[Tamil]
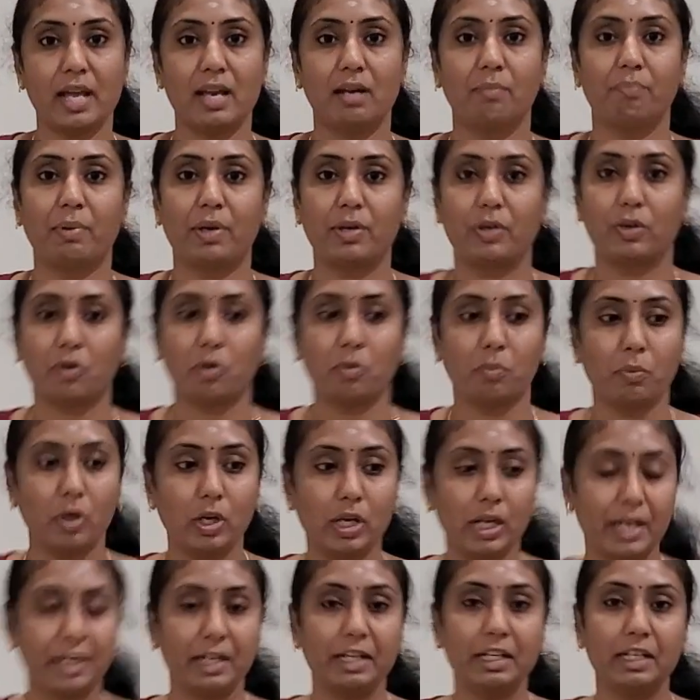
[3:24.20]
சேல் பண்ணுறோமோ
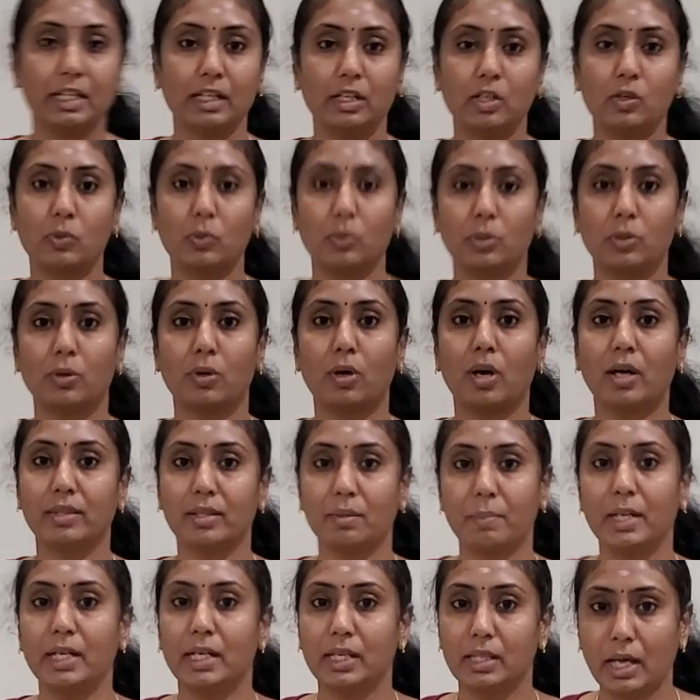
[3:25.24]
இல்லை ரெண்ட்டுக்கு கொடுக்குறோம் அந்த
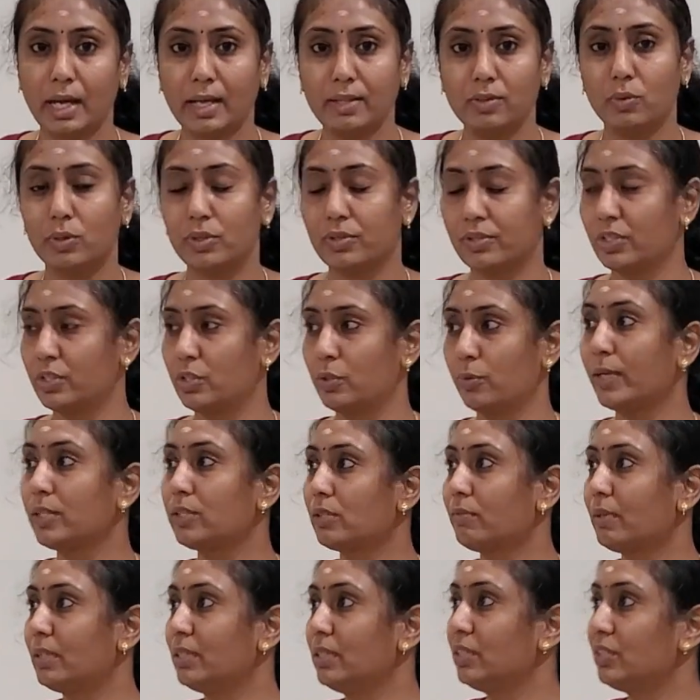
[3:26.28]
மாதிரி ஏதாவது ஒரு
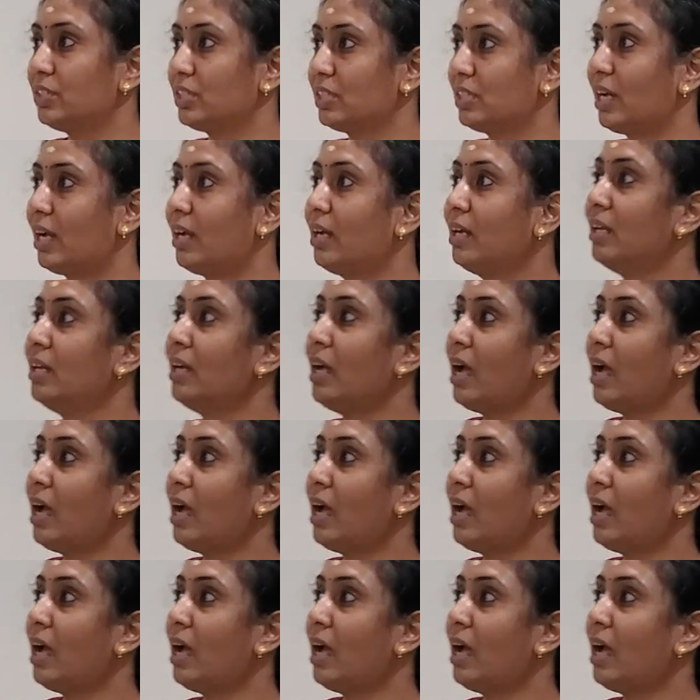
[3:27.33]
சுச்சுவேஷன் வந்துச்சுன்னா